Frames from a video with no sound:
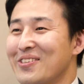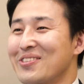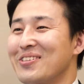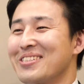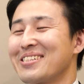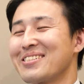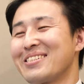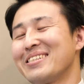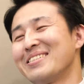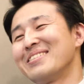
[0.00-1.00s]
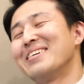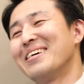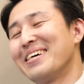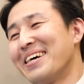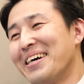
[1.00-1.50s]
거죠. 그래서 하여튼
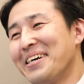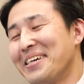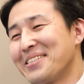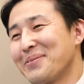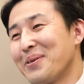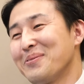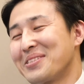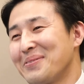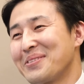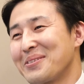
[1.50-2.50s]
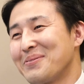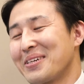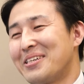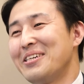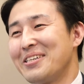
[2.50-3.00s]
아, 참 너무
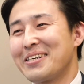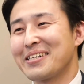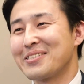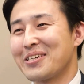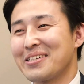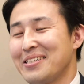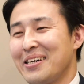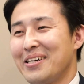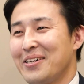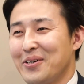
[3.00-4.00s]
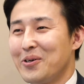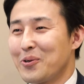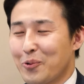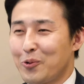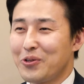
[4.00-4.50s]
재밌었습니다. 그 일화가 제가
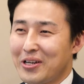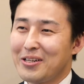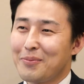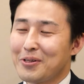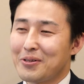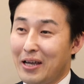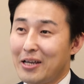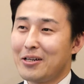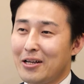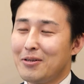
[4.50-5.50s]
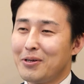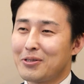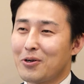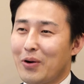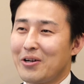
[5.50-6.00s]
어, 골드 엘리베,
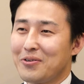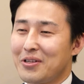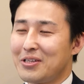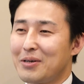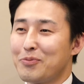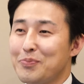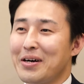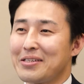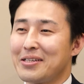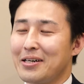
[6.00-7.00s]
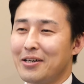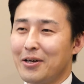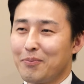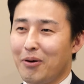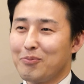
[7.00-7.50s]
이터랑 관련된 일화뿐만 아니라
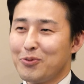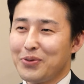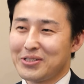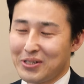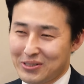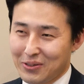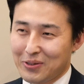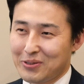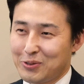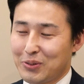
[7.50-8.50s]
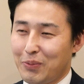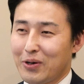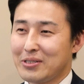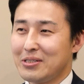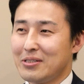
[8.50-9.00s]
법무부에서 있었던 일 중에
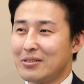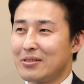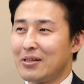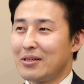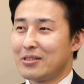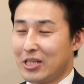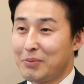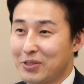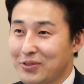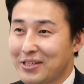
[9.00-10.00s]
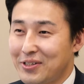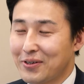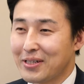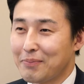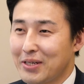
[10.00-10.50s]
뭐가 제일 재밌었냐,
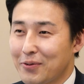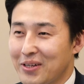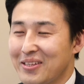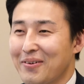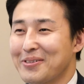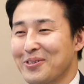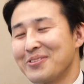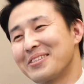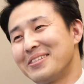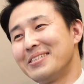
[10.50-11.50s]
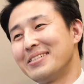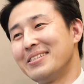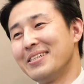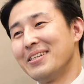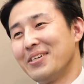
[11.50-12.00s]
기억에 남냐라고 한다면 저는 그
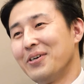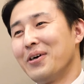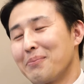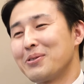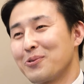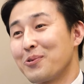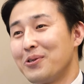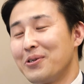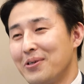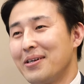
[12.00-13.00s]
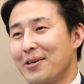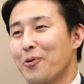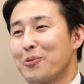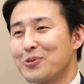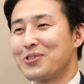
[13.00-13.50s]
어, 에피소드를
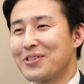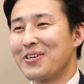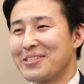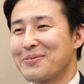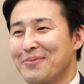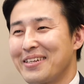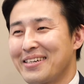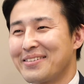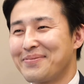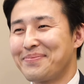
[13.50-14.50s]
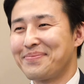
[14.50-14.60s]
꼽을 수 있을 것 같습니다.